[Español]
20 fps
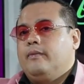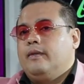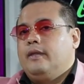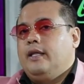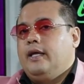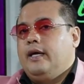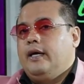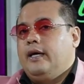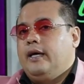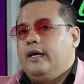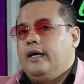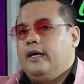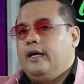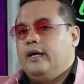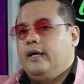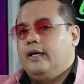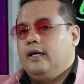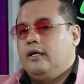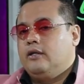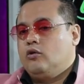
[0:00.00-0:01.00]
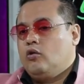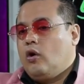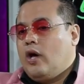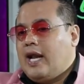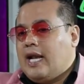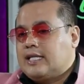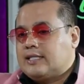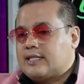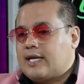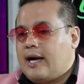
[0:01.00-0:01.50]
de todas
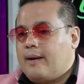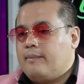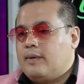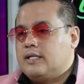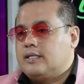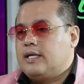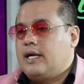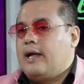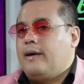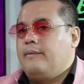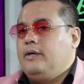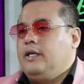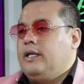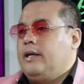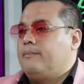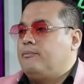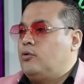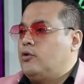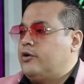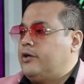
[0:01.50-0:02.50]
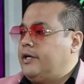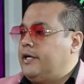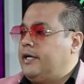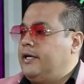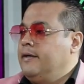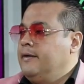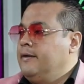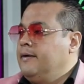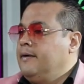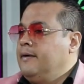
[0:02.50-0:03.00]
las ramas de la vida,
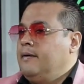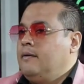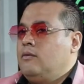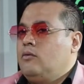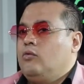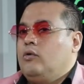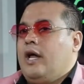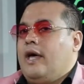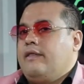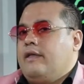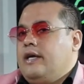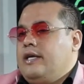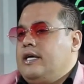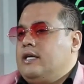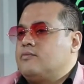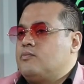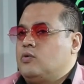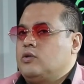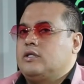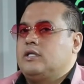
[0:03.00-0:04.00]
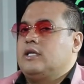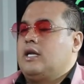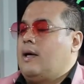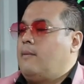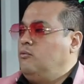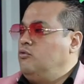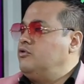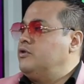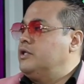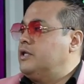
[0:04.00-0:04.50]
porque una de ellas, pues, es la
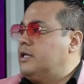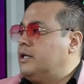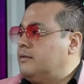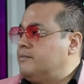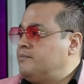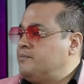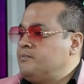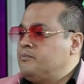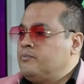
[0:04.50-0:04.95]
música.